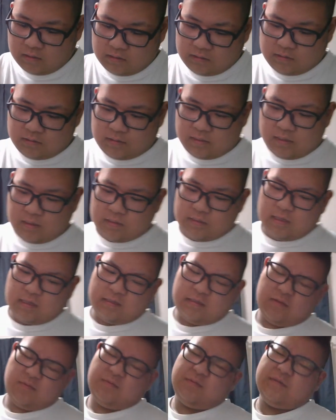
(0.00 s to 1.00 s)
でな、な
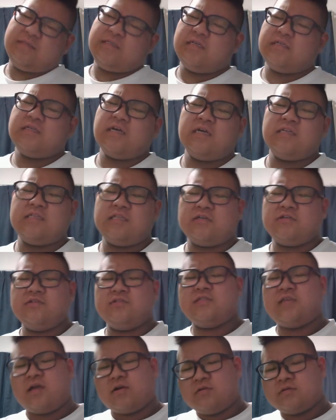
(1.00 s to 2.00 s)
んでフィッシャーズ入ってく
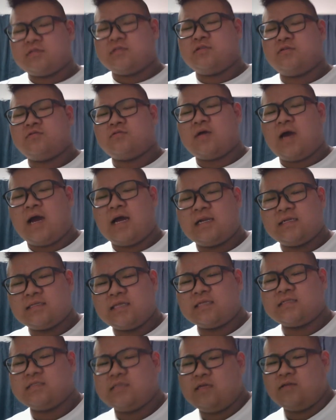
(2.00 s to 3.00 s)
んだろうってちょっと腹
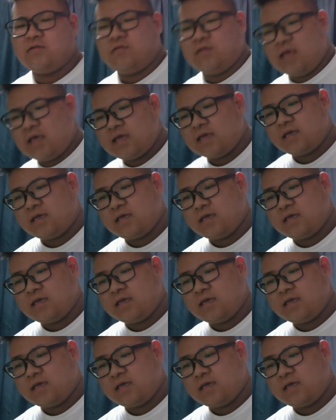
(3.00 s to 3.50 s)
立つけどね。